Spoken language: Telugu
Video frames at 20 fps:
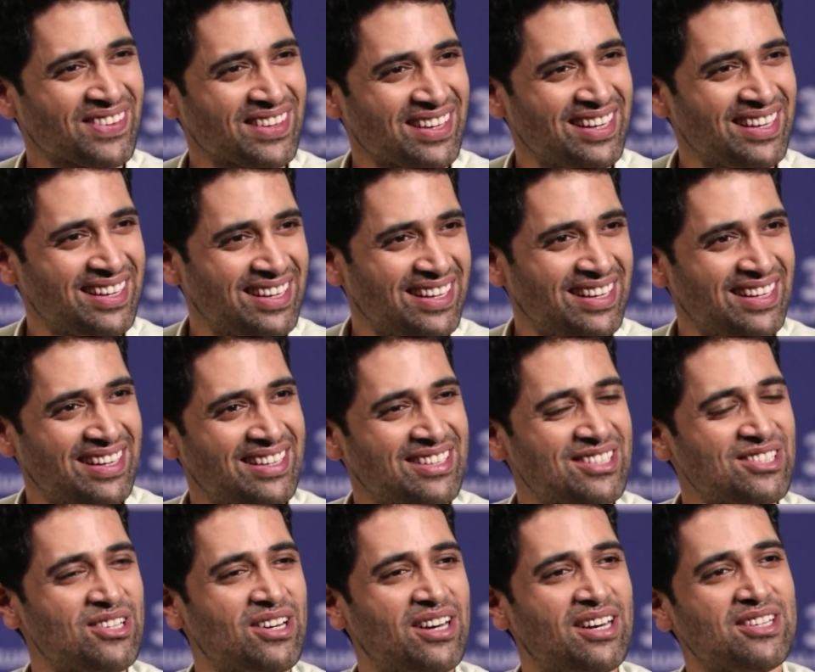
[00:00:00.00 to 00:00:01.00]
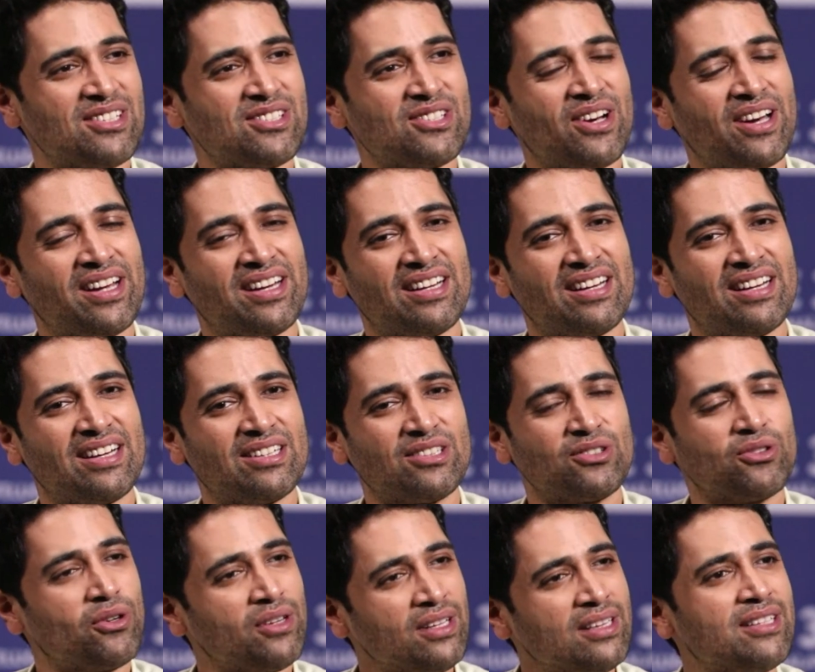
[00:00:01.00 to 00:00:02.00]
జాయిన్ జాయిన్
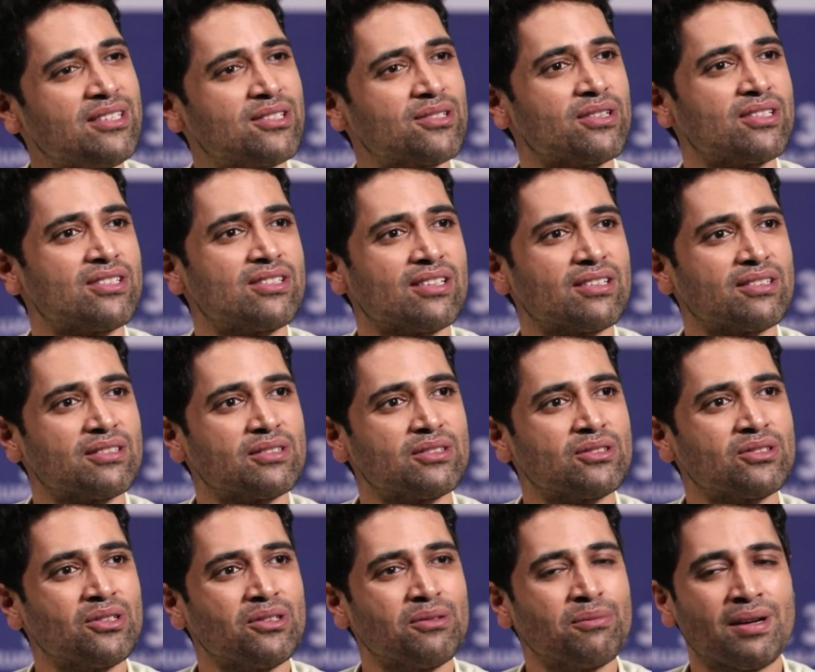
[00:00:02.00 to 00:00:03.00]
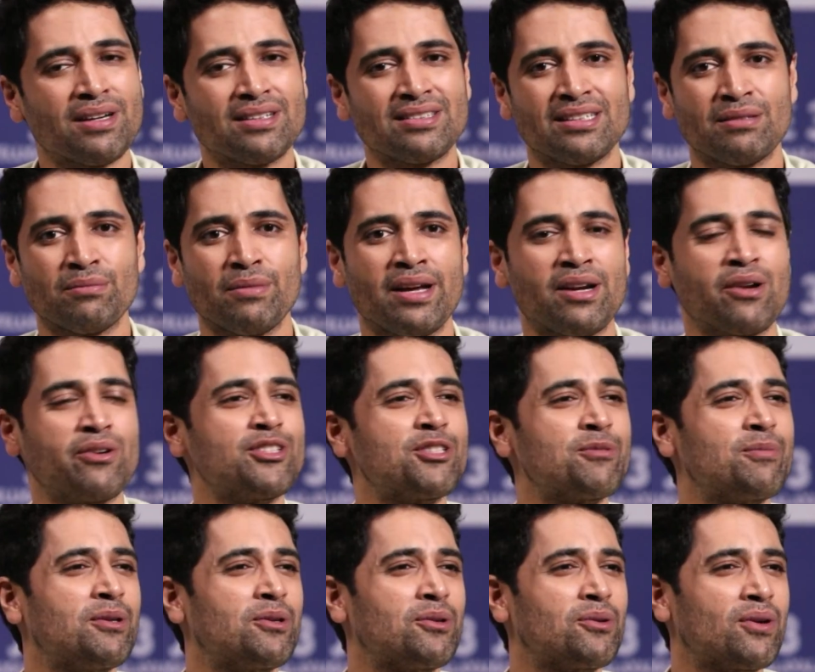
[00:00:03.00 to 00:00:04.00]
సోనీని తీసుకొచ్చారు సో మన సినిమా
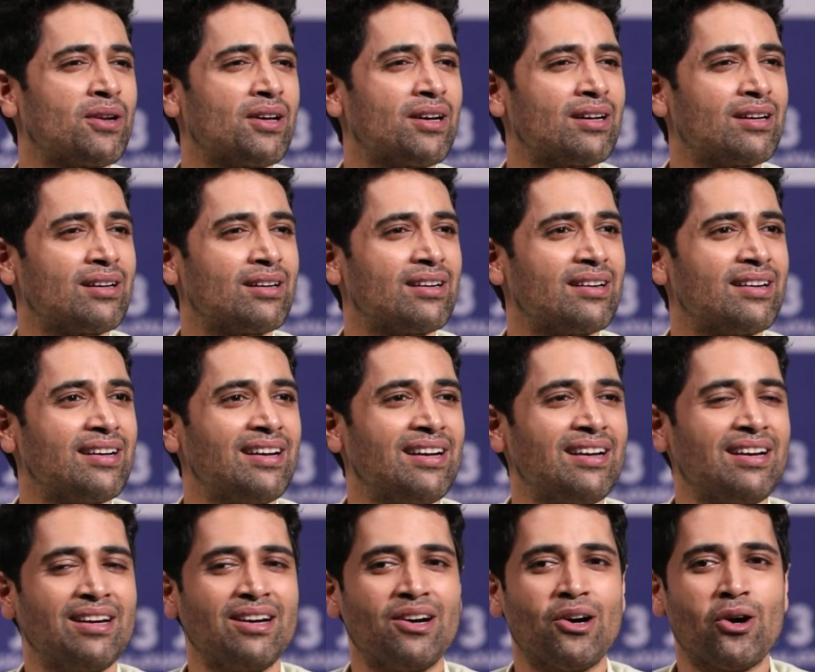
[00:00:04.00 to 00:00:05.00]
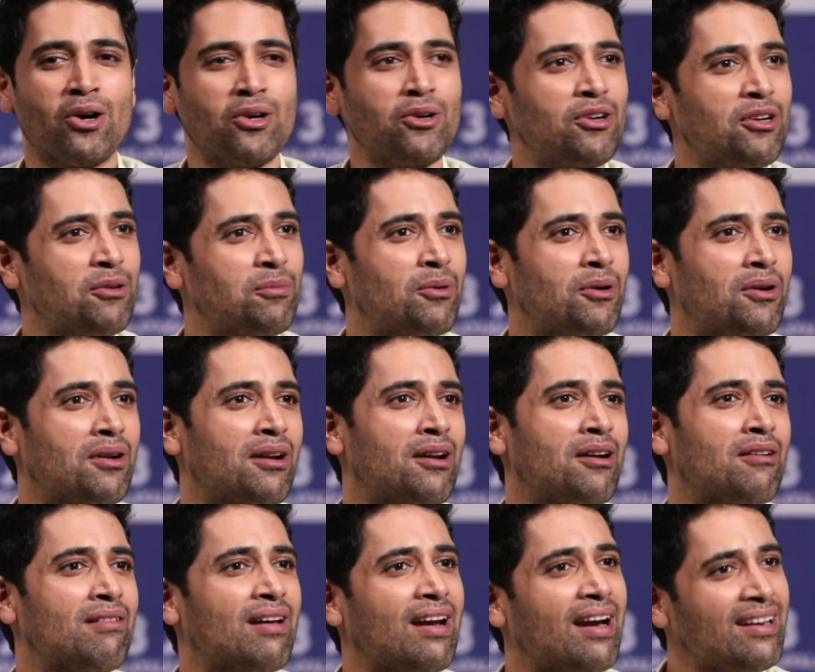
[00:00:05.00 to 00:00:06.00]
అనౌన్స్మెంట్ కూడా హాలీవుడ్
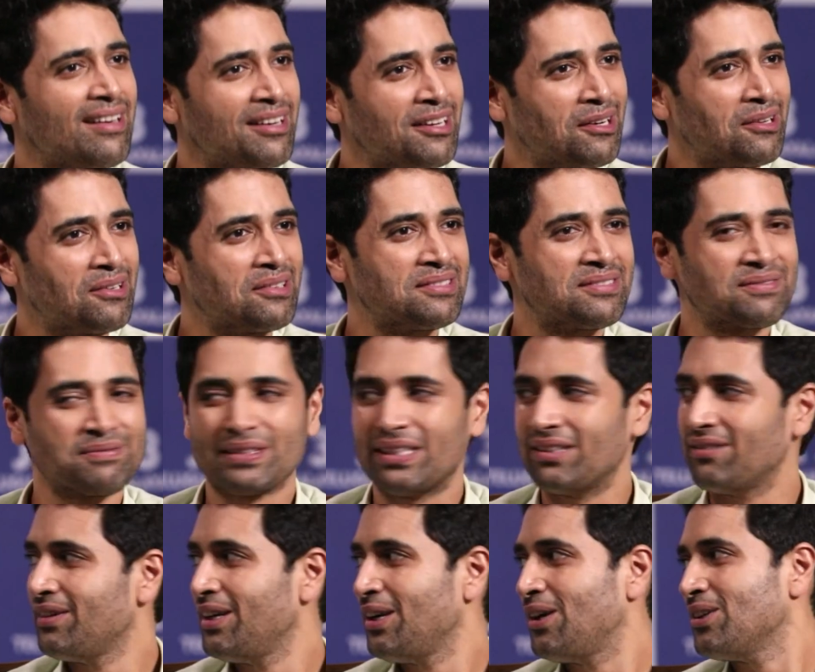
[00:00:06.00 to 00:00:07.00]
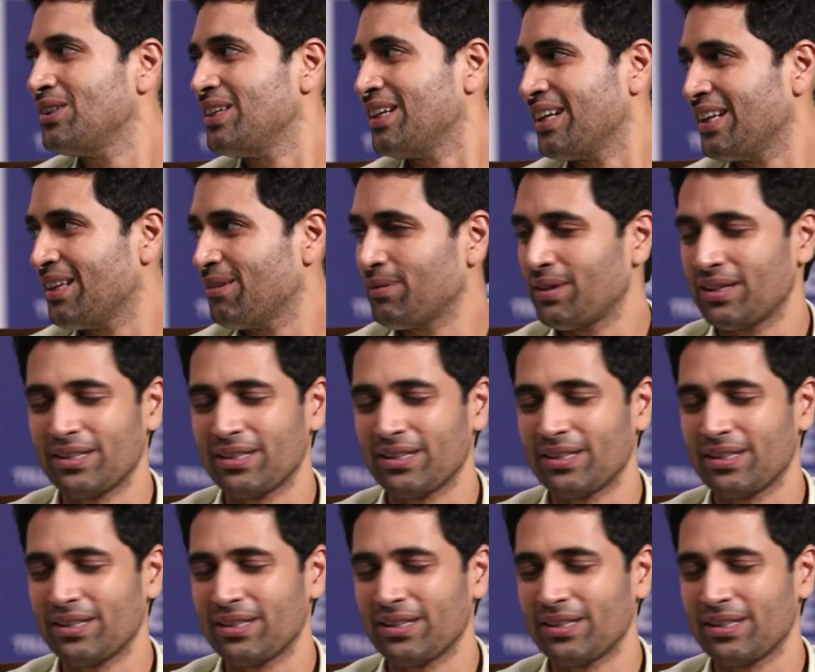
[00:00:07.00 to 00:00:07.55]
రిపోర్టర్లో వెరైటీలో వీటిలో జరిగింది